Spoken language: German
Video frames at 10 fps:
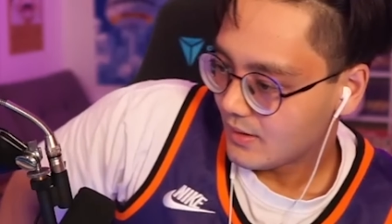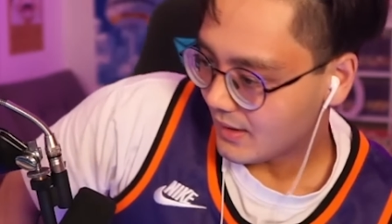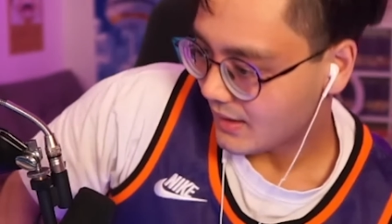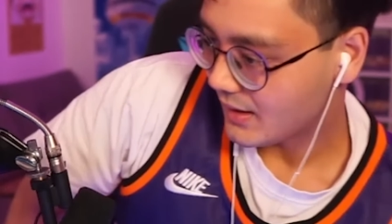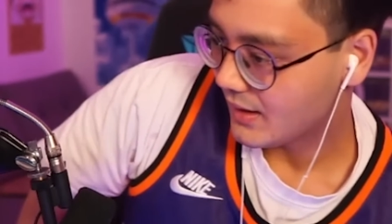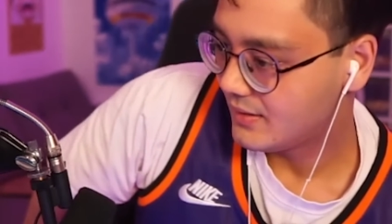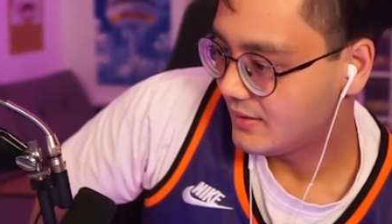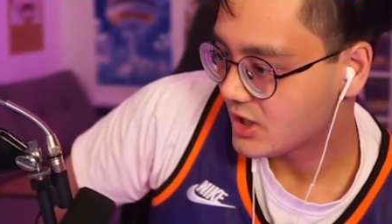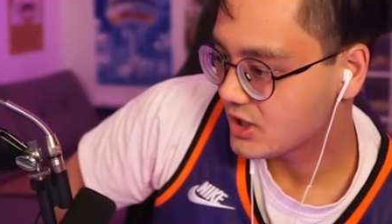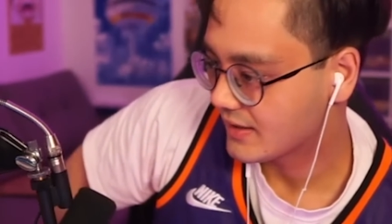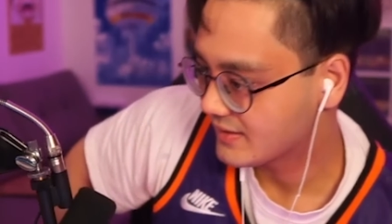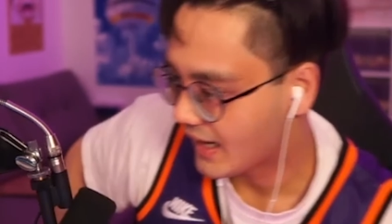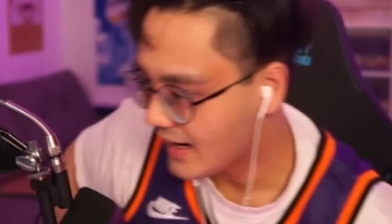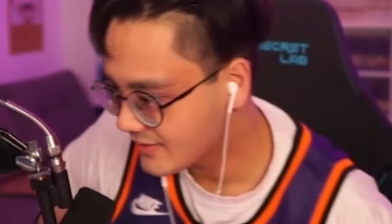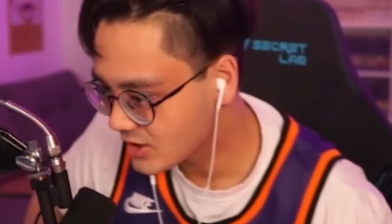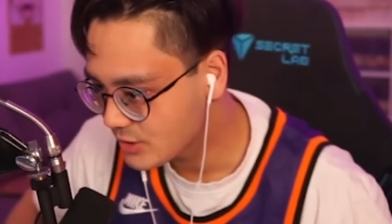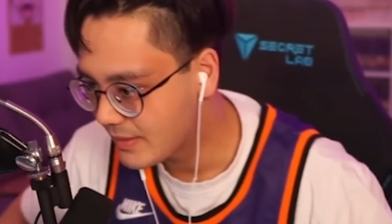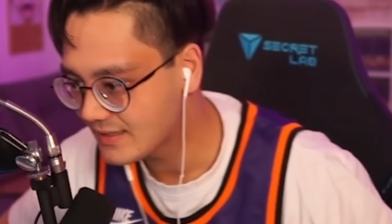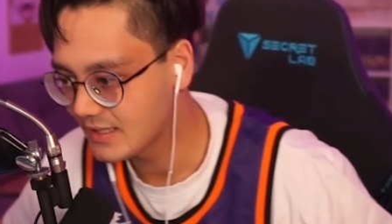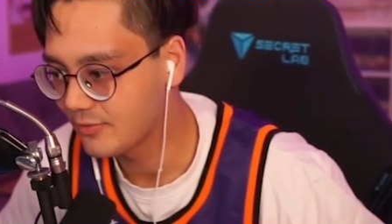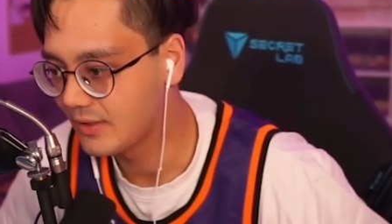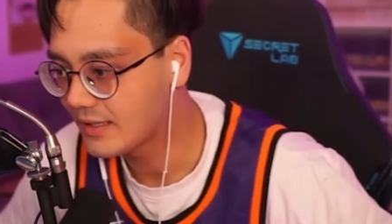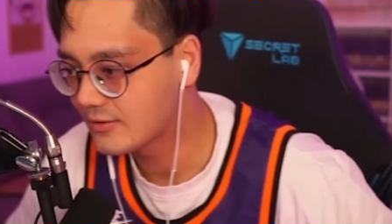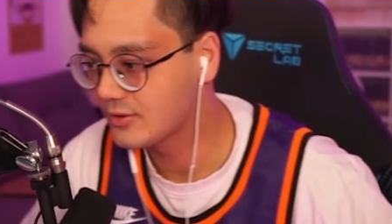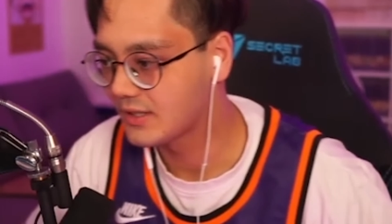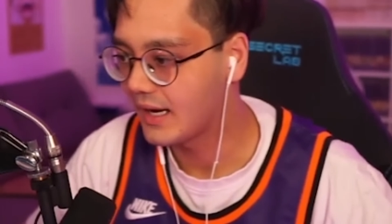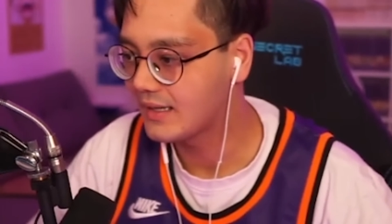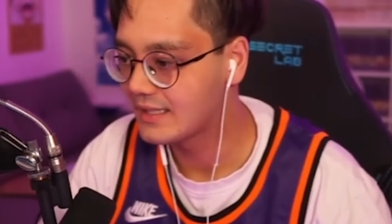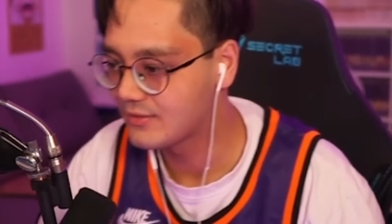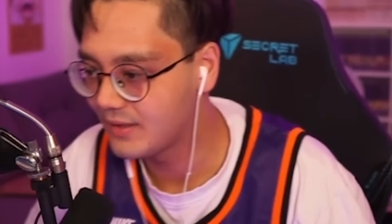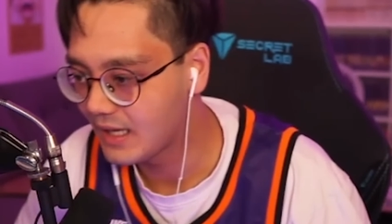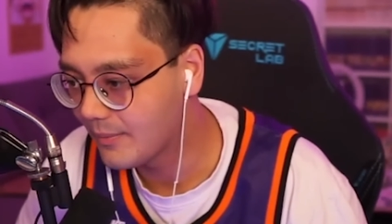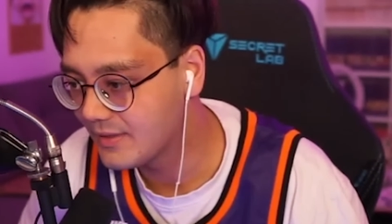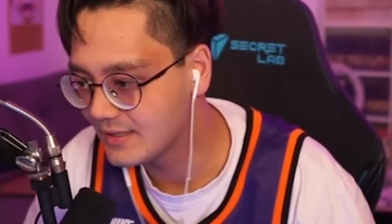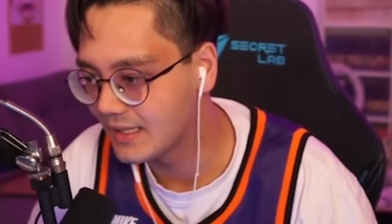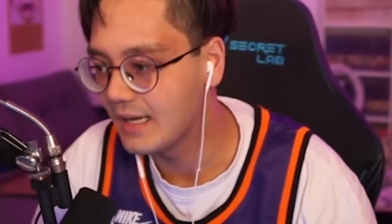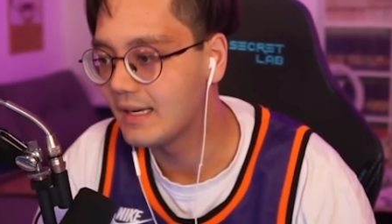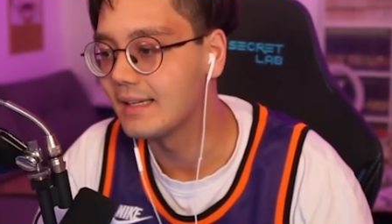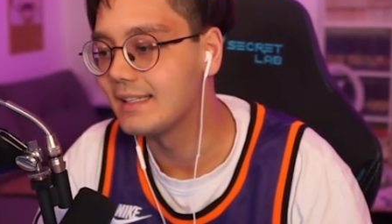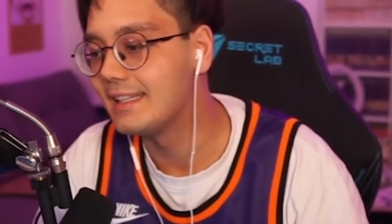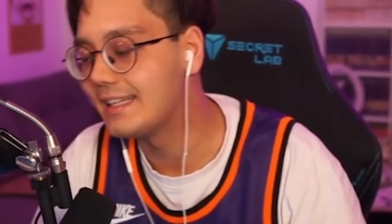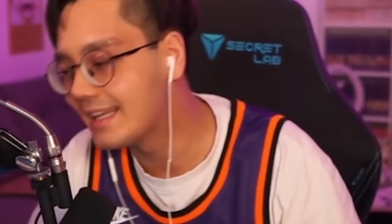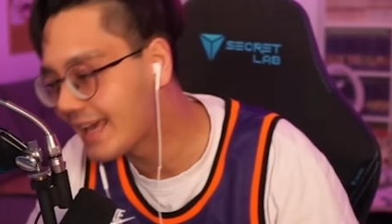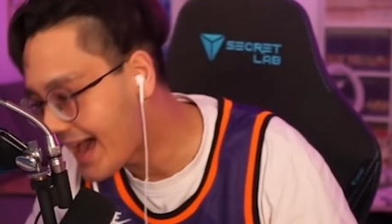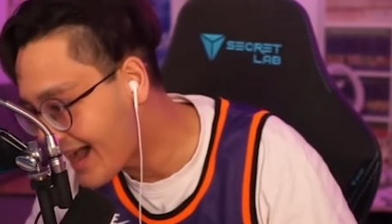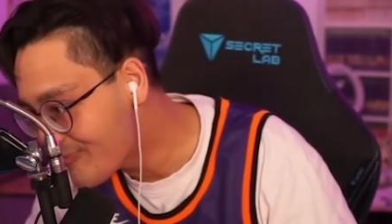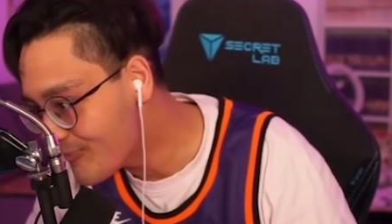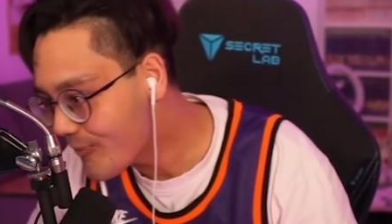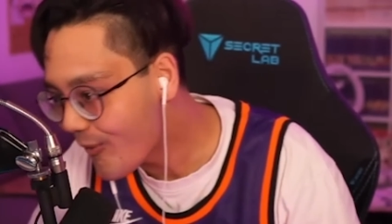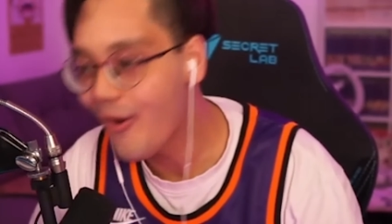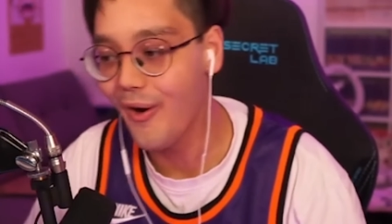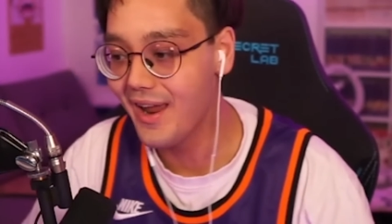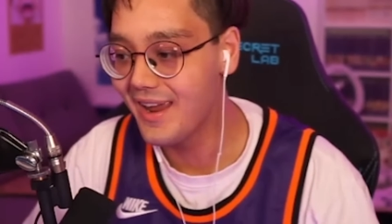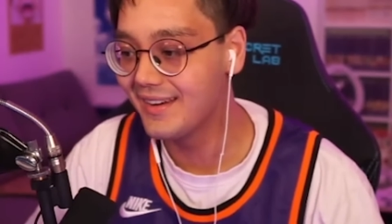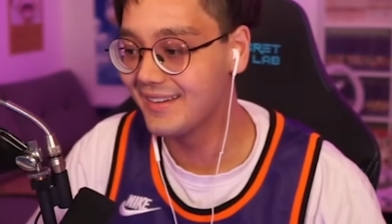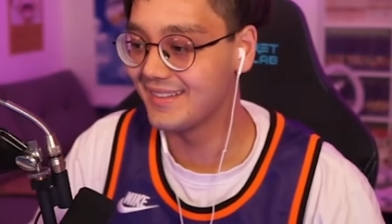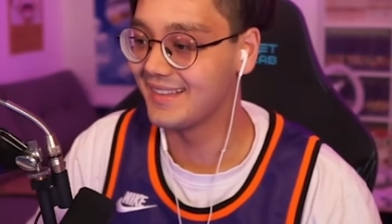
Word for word: Ah, die Sandalen sind schmerzhaft lang zu tragen, deswegen haben sie es geändert. Ja, moin!